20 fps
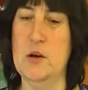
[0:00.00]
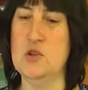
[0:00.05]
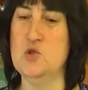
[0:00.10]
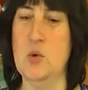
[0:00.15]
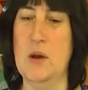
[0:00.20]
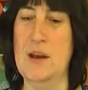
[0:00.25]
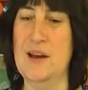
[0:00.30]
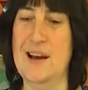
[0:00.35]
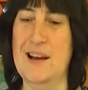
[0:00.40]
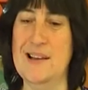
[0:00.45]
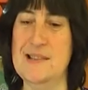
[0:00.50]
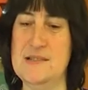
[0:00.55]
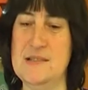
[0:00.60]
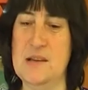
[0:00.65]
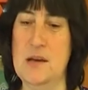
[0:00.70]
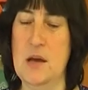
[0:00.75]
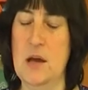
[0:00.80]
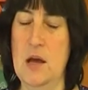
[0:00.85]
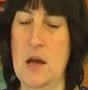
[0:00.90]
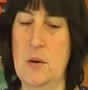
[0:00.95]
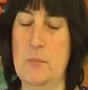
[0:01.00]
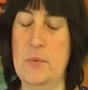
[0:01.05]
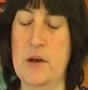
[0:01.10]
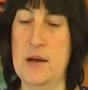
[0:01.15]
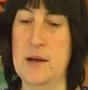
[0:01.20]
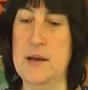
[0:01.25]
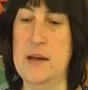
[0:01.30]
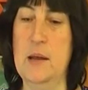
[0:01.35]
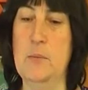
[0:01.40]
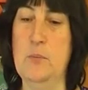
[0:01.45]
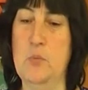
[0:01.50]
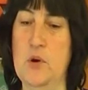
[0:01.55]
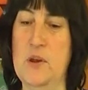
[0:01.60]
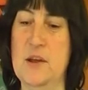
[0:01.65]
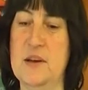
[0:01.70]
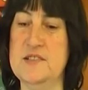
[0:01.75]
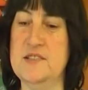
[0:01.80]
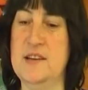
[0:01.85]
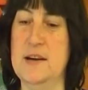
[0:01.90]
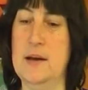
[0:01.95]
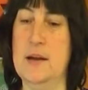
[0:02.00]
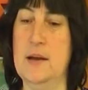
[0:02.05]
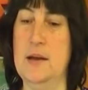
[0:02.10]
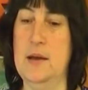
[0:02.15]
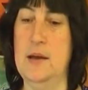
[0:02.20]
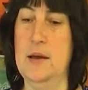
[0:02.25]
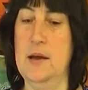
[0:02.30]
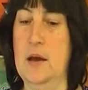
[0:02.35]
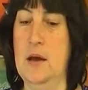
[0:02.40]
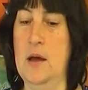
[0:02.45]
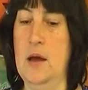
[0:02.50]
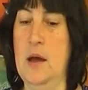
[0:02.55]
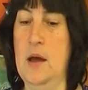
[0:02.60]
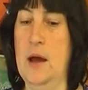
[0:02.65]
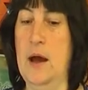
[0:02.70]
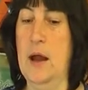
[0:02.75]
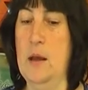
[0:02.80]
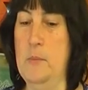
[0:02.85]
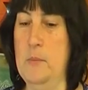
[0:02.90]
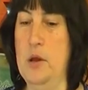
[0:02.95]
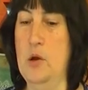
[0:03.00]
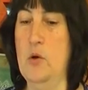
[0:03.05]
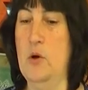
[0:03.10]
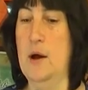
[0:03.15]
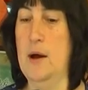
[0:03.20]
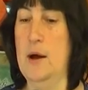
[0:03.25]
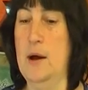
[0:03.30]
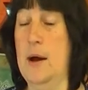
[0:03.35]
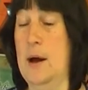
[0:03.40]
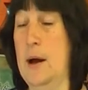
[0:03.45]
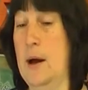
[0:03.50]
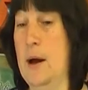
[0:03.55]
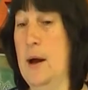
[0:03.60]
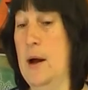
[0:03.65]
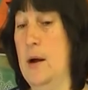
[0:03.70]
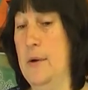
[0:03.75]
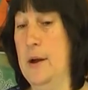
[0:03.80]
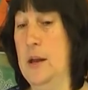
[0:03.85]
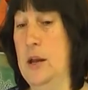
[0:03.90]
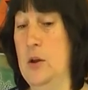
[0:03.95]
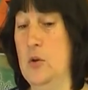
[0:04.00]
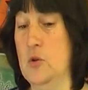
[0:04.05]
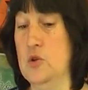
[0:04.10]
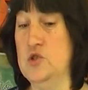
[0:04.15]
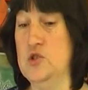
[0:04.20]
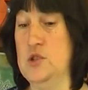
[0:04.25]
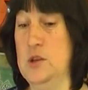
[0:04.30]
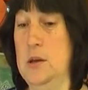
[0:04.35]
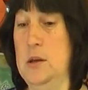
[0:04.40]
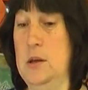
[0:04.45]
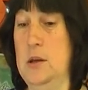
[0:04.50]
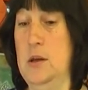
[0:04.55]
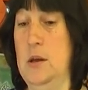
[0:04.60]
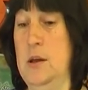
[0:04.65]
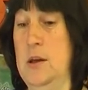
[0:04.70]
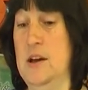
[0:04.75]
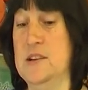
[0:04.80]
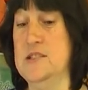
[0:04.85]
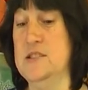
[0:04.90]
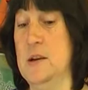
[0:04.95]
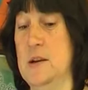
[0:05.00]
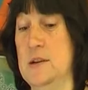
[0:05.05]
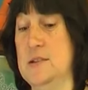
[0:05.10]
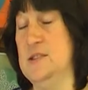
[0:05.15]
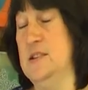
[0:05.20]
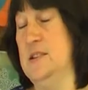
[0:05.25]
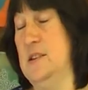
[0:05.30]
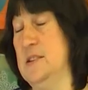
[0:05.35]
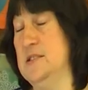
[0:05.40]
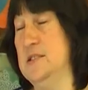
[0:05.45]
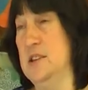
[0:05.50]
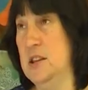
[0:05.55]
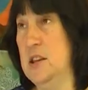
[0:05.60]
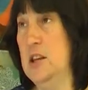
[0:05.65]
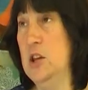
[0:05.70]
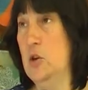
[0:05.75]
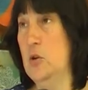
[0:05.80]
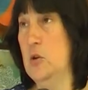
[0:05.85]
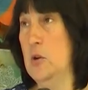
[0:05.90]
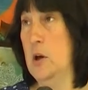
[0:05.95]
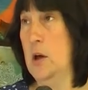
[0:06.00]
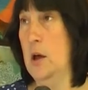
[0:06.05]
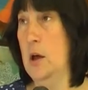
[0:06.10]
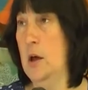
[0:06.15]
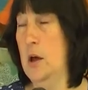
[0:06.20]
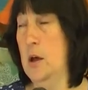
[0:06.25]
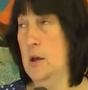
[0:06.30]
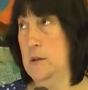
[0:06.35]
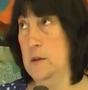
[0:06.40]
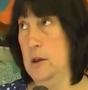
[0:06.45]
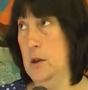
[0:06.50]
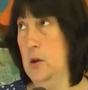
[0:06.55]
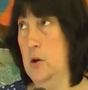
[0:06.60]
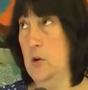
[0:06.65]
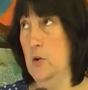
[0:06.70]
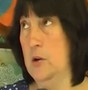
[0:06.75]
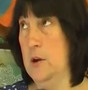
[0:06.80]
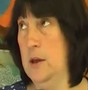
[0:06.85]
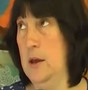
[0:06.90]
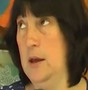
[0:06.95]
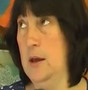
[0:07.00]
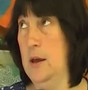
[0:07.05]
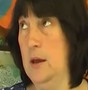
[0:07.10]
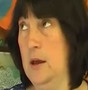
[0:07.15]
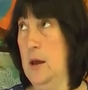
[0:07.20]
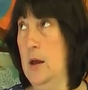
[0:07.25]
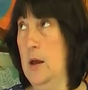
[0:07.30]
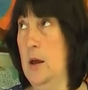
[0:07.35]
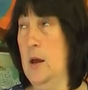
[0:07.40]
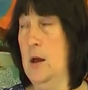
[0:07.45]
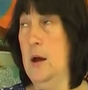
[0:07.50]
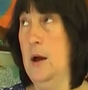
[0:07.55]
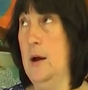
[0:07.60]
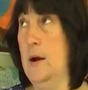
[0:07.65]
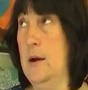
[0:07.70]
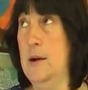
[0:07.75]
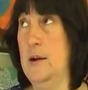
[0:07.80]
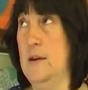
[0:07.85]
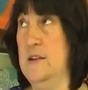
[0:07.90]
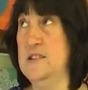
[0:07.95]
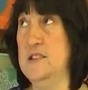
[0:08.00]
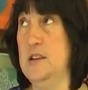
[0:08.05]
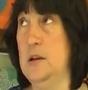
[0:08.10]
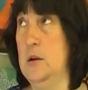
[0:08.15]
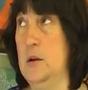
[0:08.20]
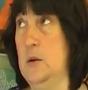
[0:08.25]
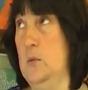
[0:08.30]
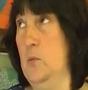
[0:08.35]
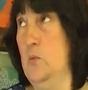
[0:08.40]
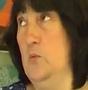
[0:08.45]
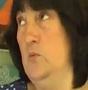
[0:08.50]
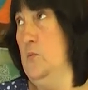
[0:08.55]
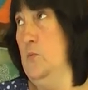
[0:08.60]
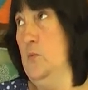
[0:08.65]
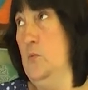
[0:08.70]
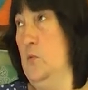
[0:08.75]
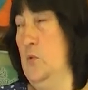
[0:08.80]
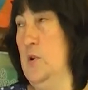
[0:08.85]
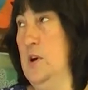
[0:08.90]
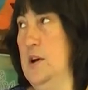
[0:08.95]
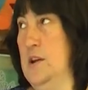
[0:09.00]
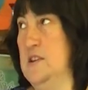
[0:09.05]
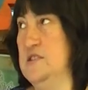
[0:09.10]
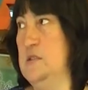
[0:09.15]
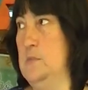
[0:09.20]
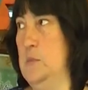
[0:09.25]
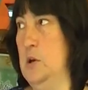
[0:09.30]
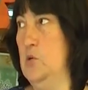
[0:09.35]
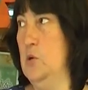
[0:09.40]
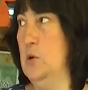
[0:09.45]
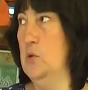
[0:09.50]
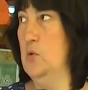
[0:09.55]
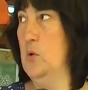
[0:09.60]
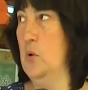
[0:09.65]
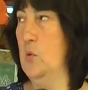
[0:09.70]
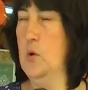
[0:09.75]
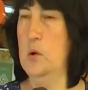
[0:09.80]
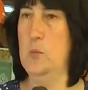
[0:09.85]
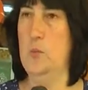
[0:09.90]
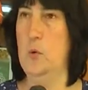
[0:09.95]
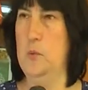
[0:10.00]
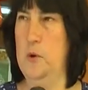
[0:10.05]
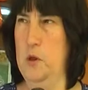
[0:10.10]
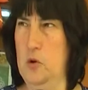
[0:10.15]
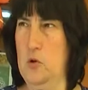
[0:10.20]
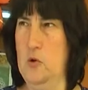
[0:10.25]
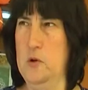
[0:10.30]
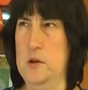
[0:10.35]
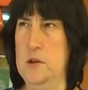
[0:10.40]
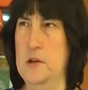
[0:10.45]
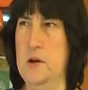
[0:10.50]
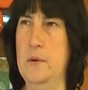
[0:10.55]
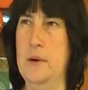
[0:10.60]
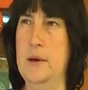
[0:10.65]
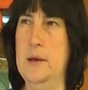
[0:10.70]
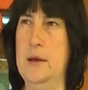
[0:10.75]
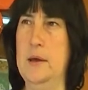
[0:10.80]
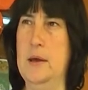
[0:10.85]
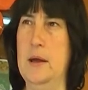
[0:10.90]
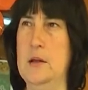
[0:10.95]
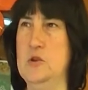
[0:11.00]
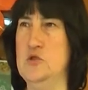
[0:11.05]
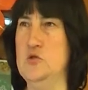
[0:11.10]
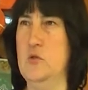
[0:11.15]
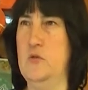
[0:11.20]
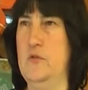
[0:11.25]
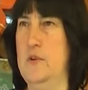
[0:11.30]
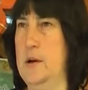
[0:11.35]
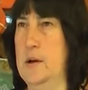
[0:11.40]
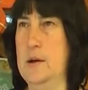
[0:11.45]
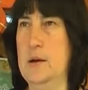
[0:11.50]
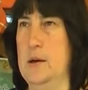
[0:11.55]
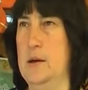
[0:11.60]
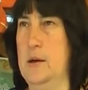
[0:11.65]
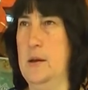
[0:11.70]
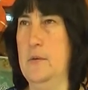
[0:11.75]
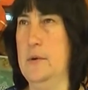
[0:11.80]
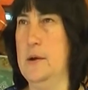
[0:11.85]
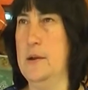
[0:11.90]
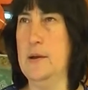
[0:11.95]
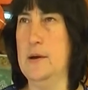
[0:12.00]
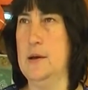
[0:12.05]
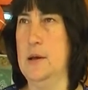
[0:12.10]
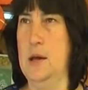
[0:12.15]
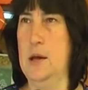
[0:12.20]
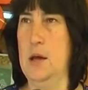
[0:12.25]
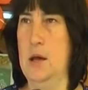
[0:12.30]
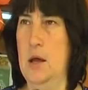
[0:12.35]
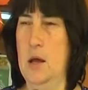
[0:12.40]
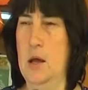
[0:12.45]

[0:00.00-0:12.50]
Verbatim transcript: a su alcance para que él pueda llegar eh, al menos a, Bariloche y allá ser asistido. Te digo que agradecer un, un agradecimiento a todo el cuerpo médico que estaba ahí, al chofer, que la verdad que